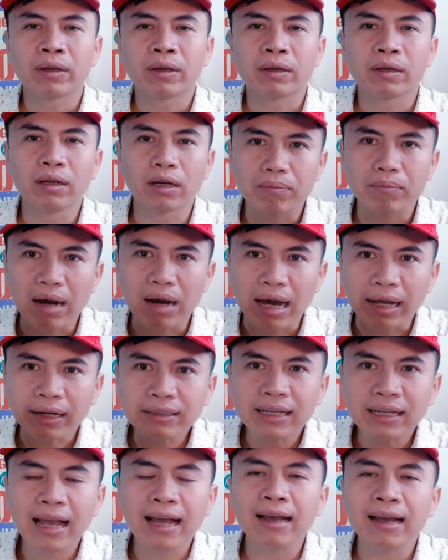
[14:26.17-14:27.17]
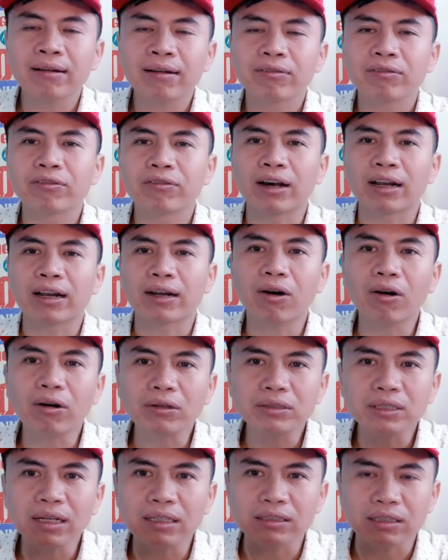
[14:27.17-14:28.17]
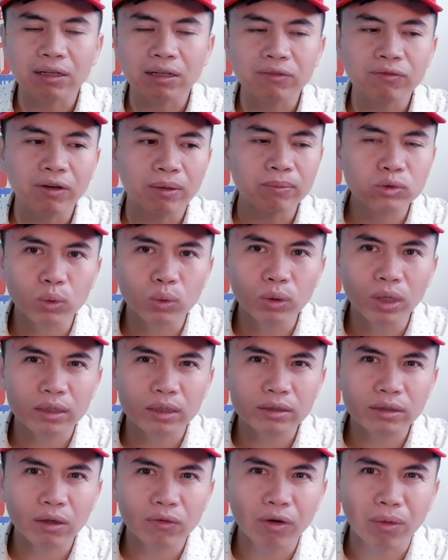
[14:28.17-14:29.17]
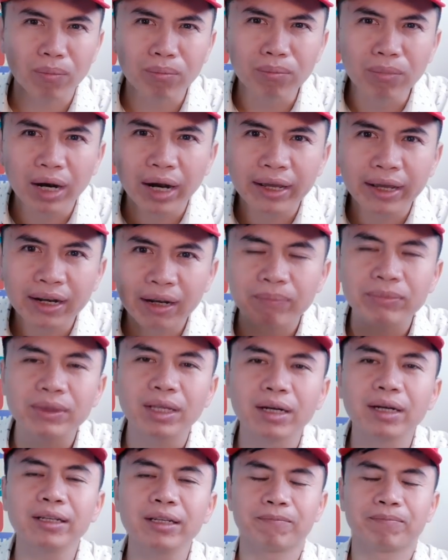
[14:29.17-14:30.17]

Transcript: được bán ra và đó chính là sản phẩm chủ lực trong vòng 10 năm tới